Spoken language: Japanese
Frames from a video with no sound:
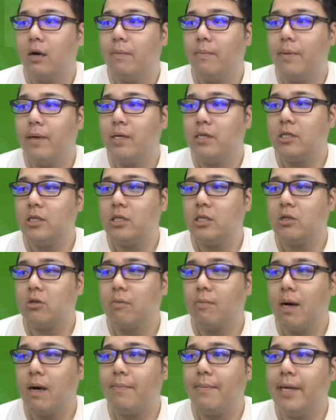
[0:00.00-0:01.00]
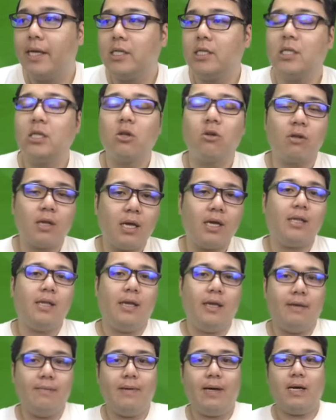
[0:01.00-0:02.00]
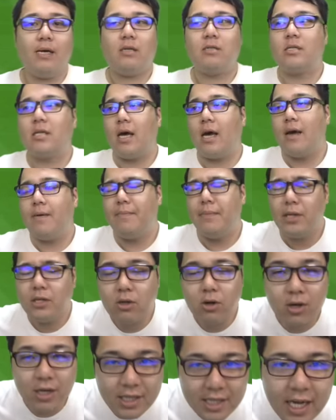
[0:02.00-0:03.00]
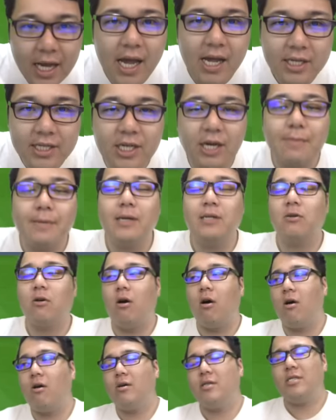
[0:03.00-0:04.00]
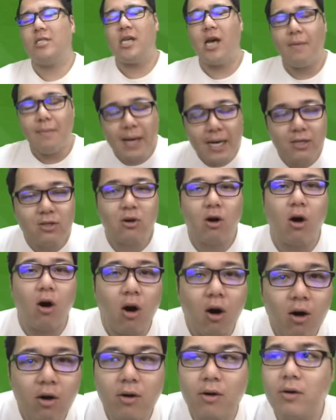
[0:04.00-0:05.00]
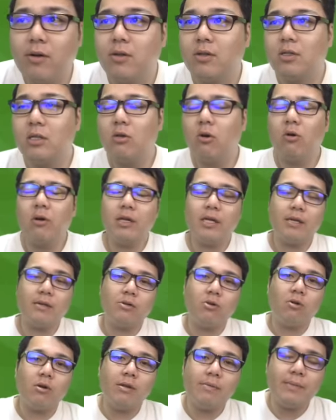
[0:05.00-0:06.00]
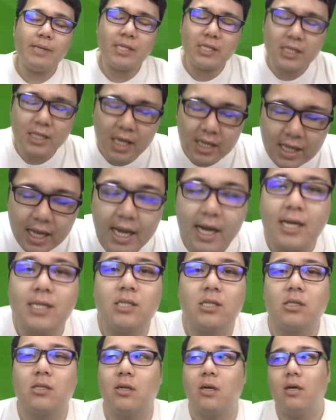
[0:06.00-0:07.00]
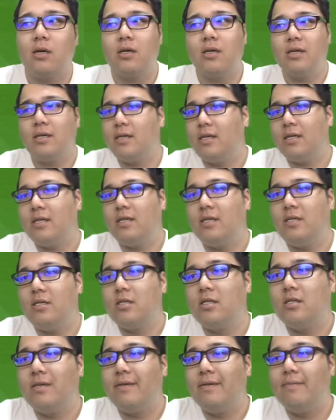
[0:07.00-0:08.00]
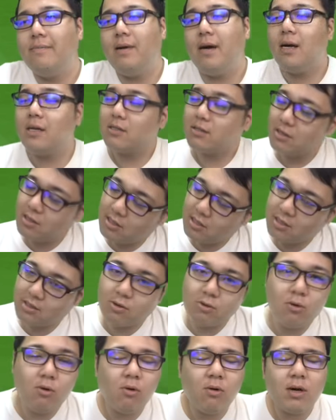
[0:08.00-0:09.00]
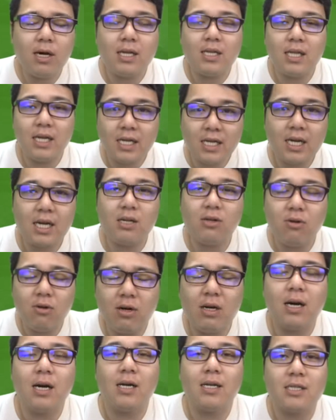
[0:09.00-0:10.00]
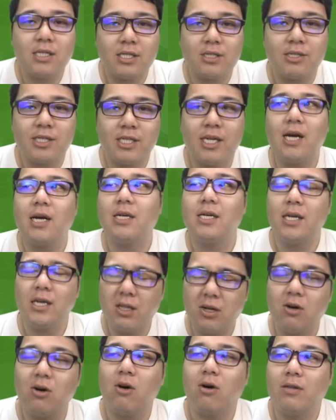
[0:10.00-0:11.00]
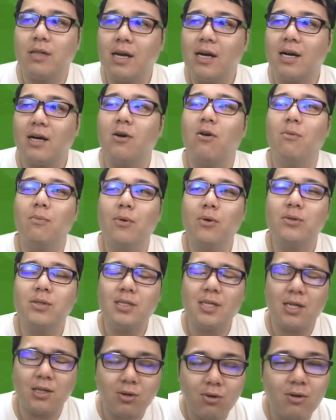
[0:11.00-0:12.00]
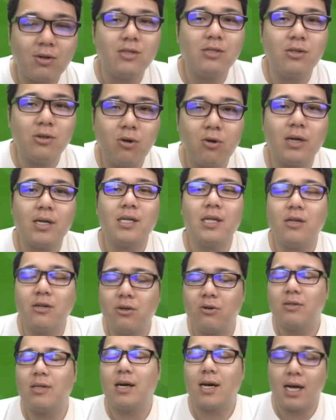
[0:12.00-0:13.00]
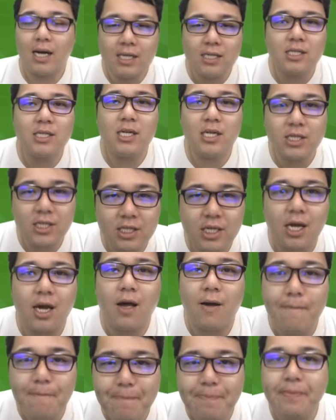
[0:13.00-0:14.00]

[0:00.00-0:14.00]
メッシと、まあ、メッシとね、ネイマールさえ。見といてや、ちゃまの。ちゃまの。ドリ、ドリ見つけたやつ。まあ、効果的かどうか知らんけど、なんか思った通り動けてるような感じがして、